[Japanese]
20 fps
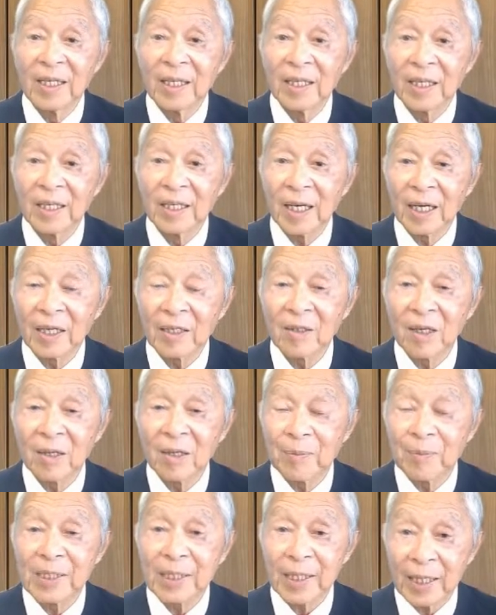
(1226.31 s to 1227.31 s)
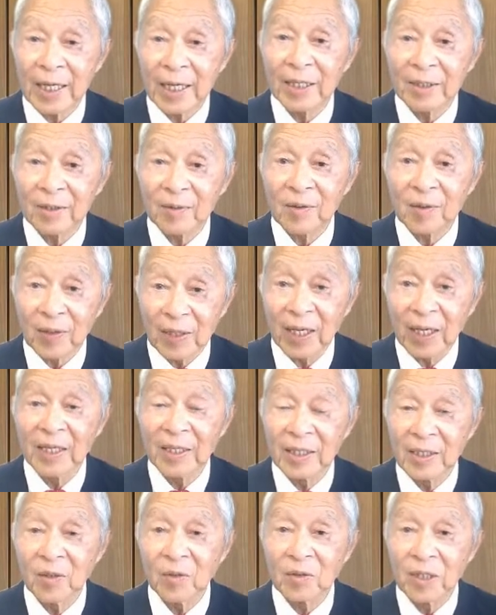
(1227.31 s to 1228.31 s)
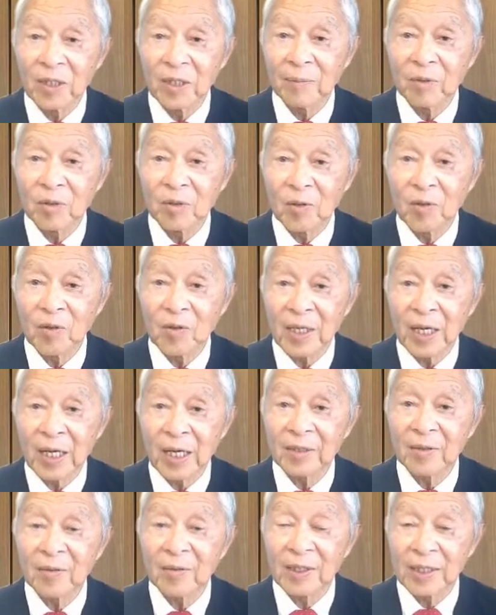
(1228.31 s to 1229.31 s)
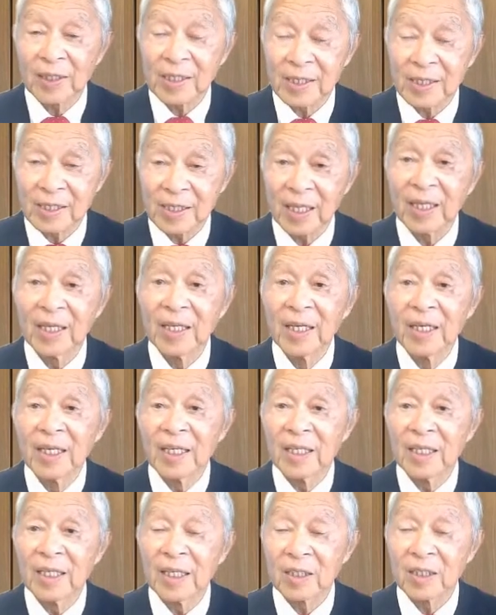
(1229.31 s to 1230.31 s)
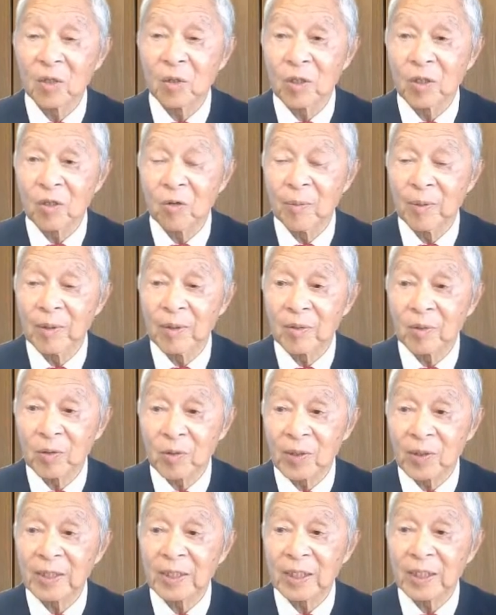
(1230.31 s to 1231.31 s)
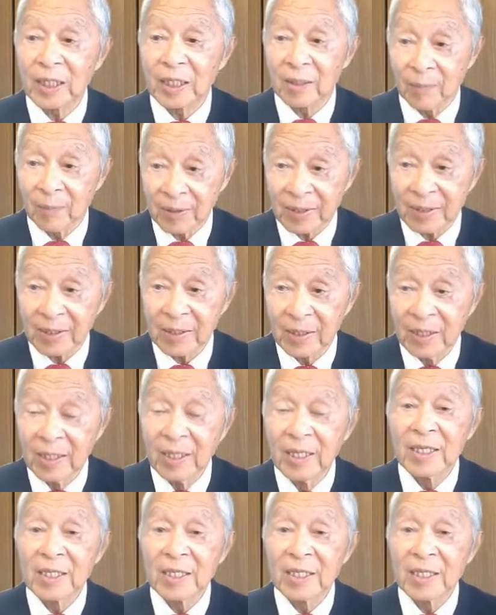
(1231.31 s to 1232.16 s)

えあるいはビザカードとかいろんなもののカードがですね、え取り込めることができます。